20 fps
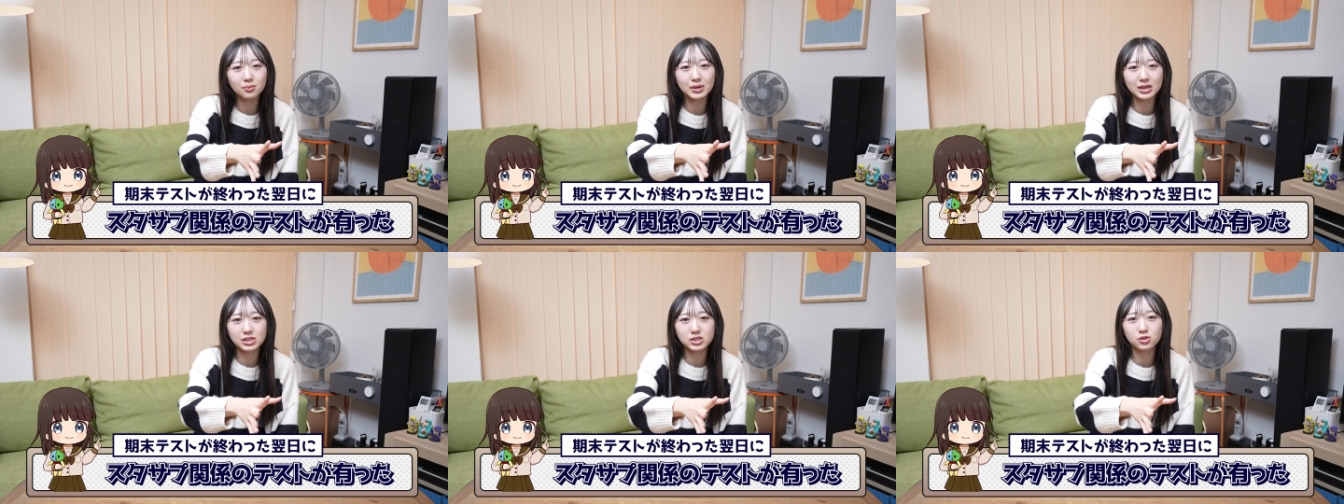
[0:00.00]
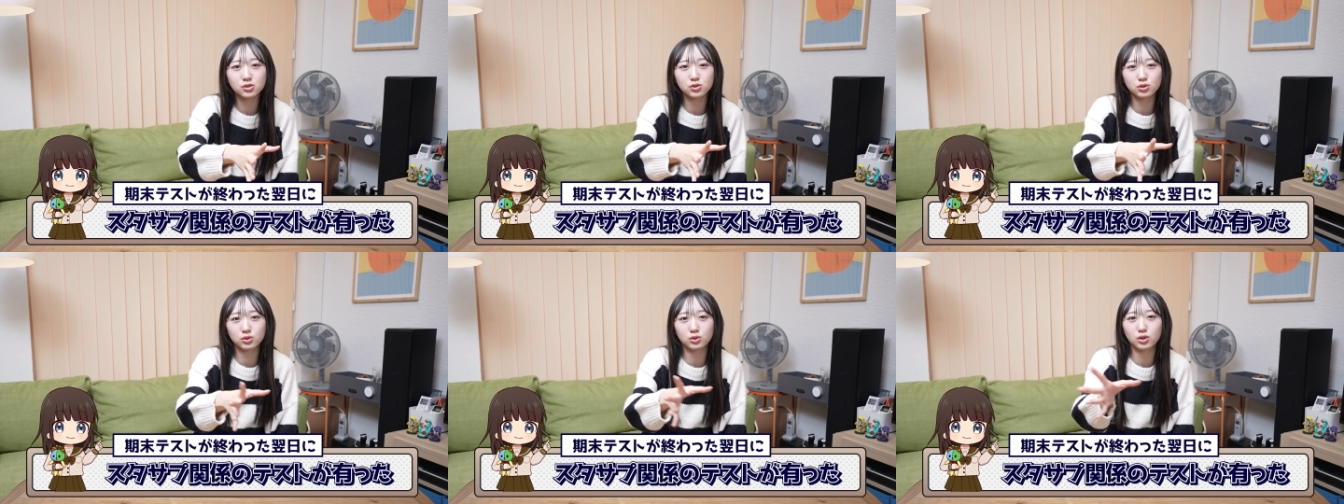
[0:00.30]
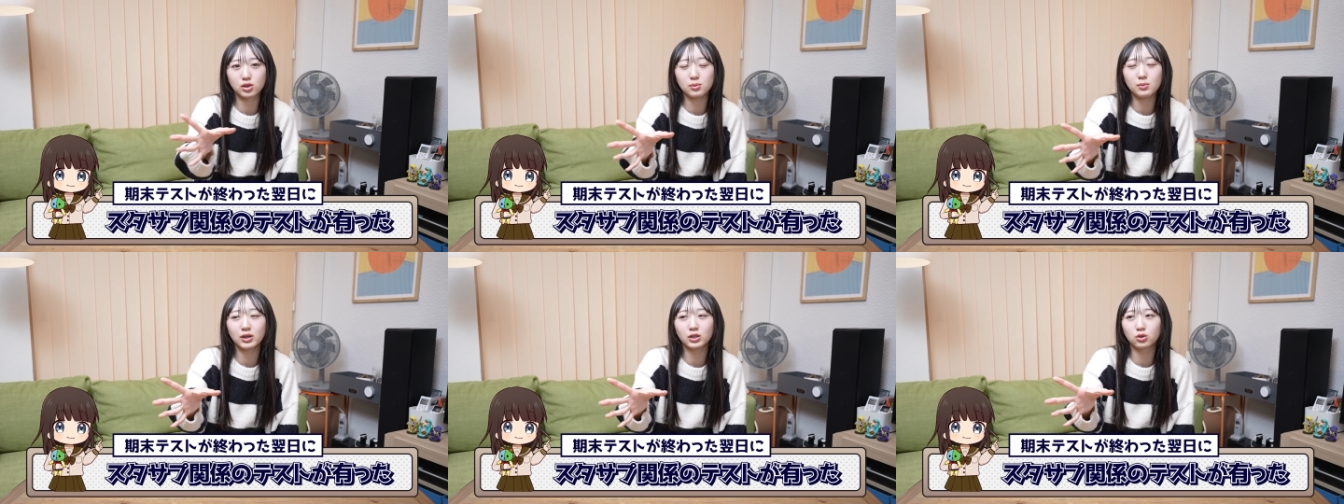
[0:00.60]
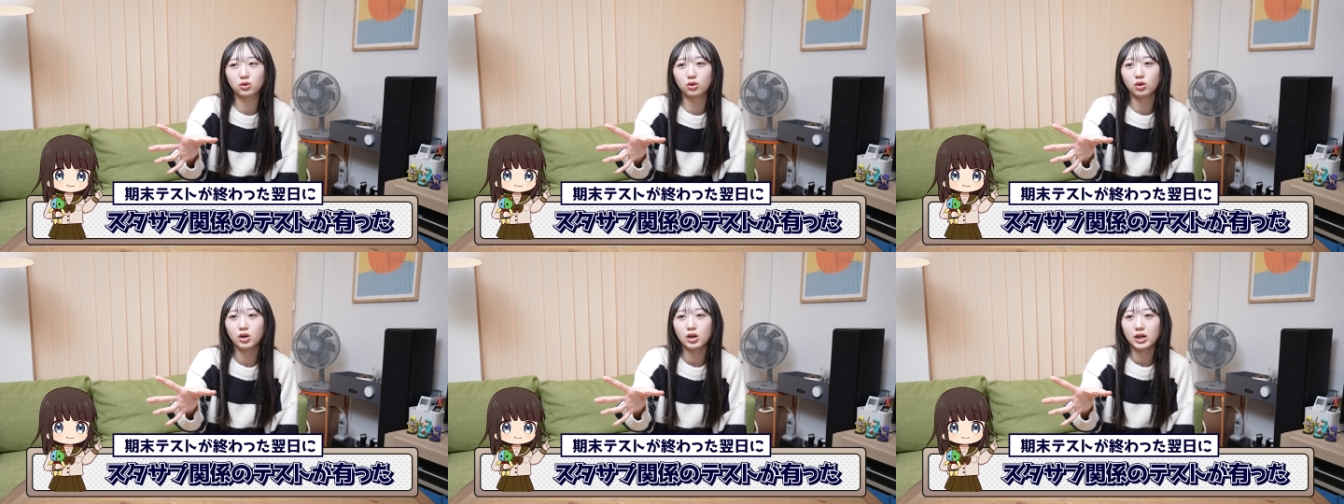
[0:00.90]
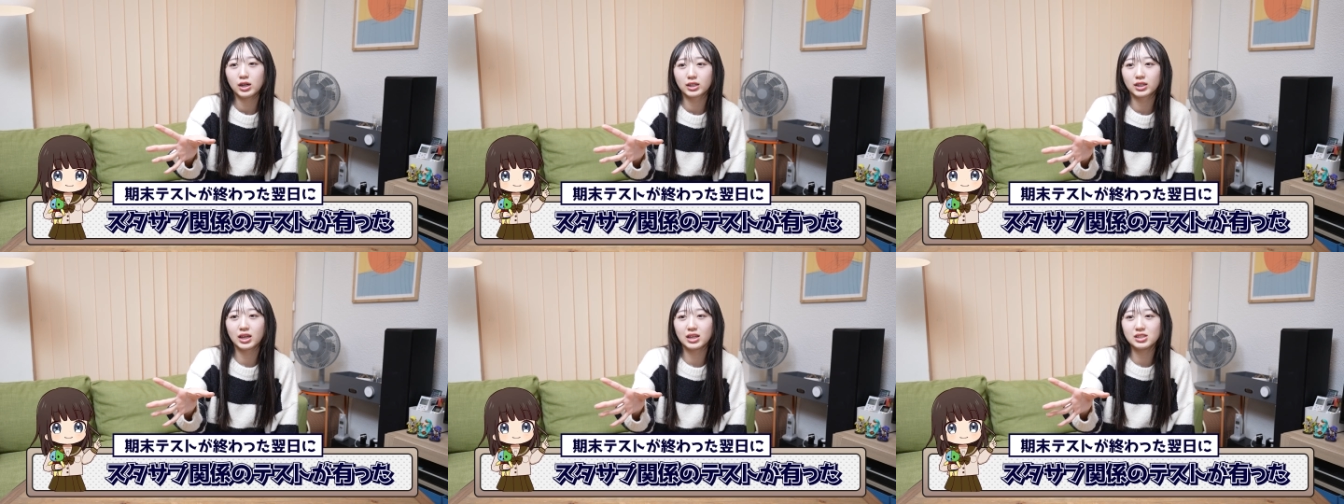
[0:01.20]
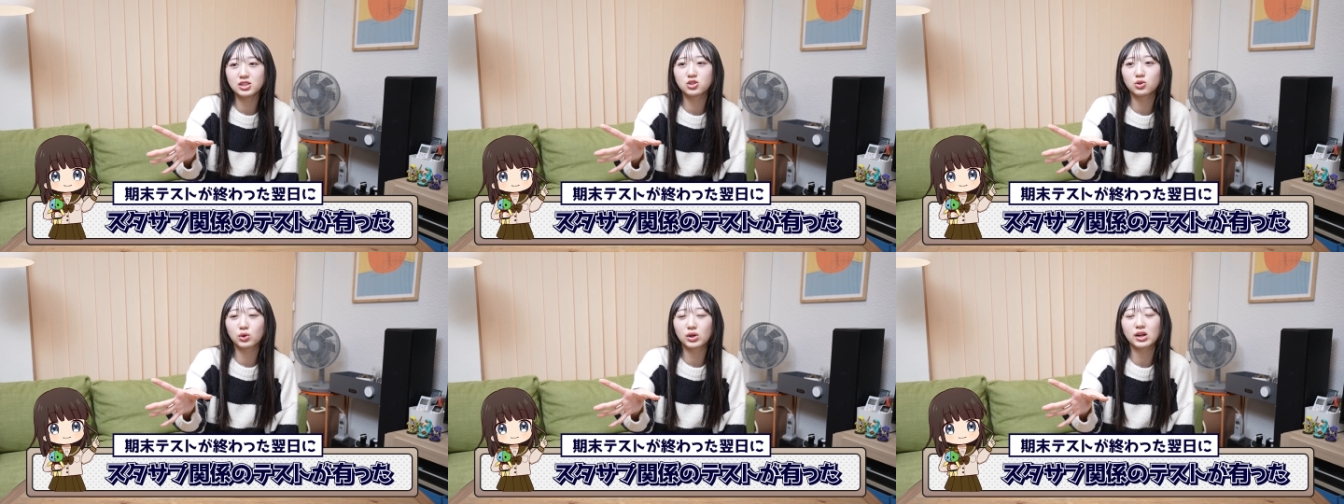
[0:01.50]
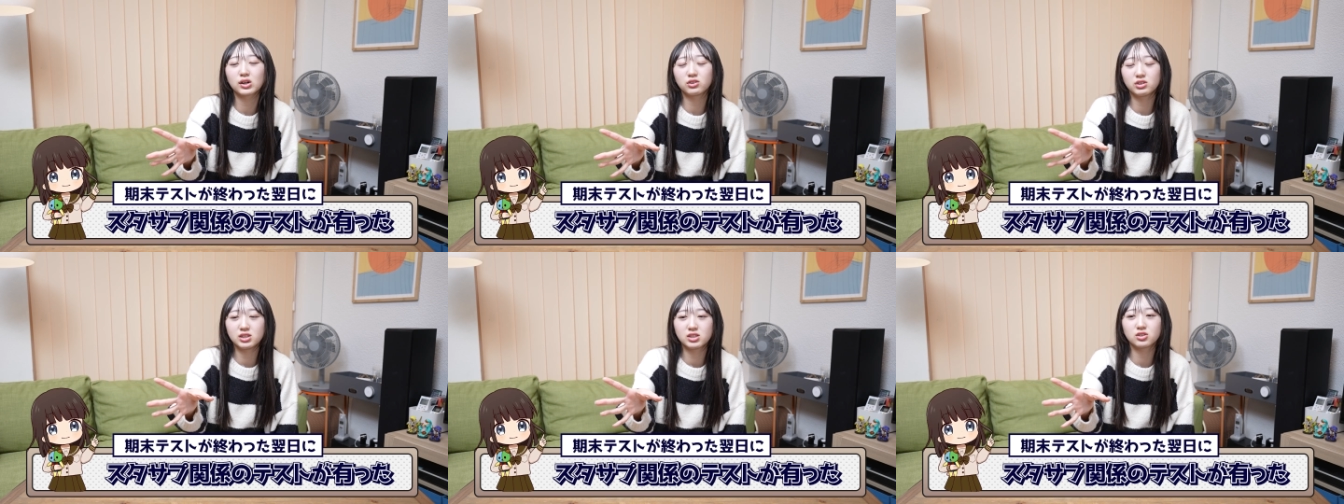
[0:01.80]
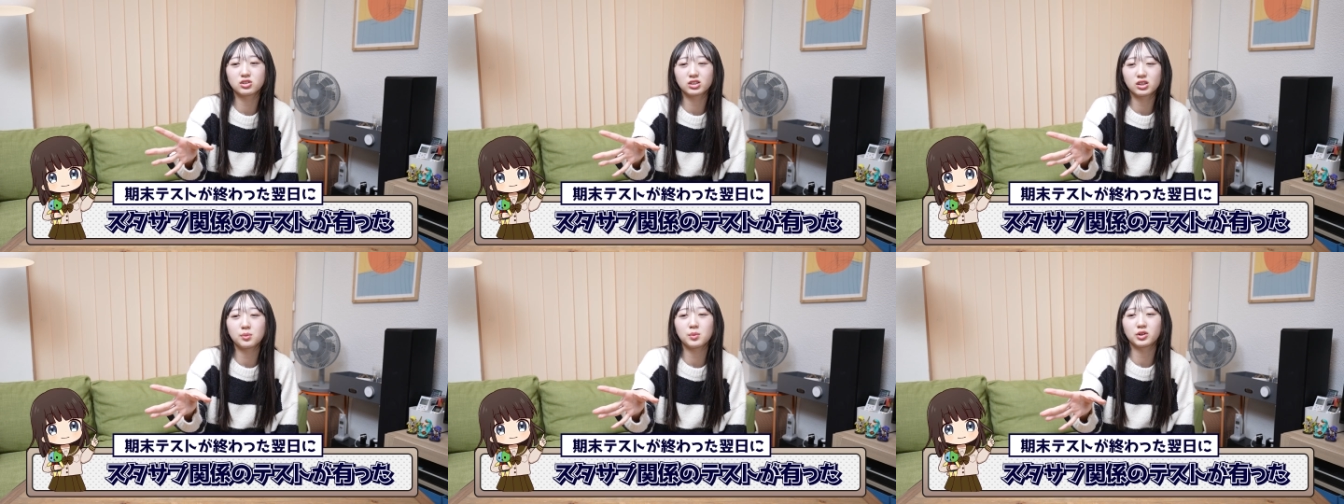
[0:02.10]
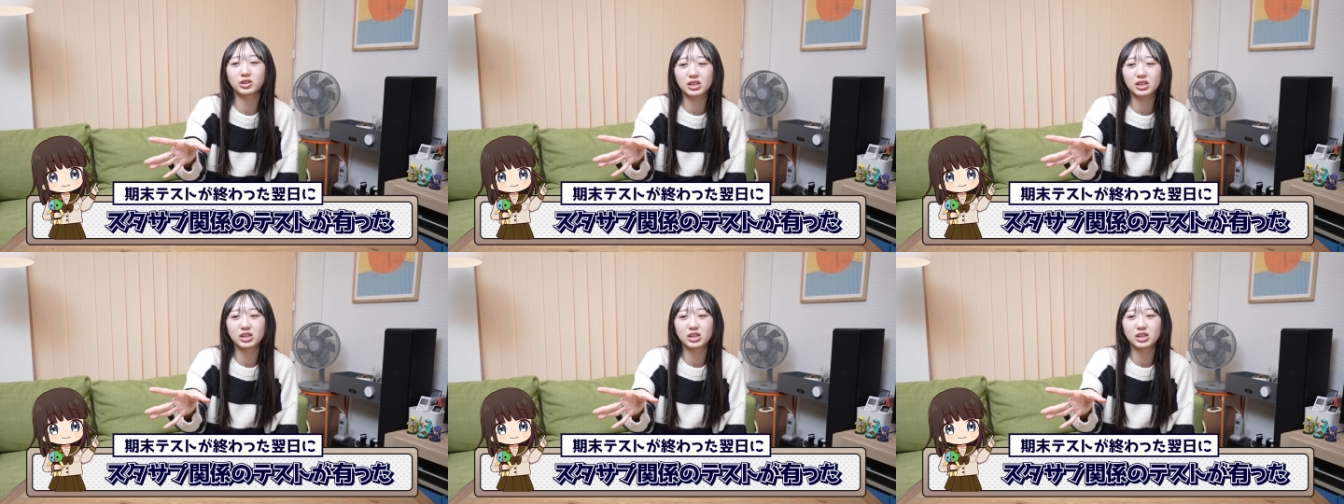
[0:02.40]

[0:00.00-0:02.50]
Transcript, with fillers: まあ、一応ちょっと今の現状を確認するため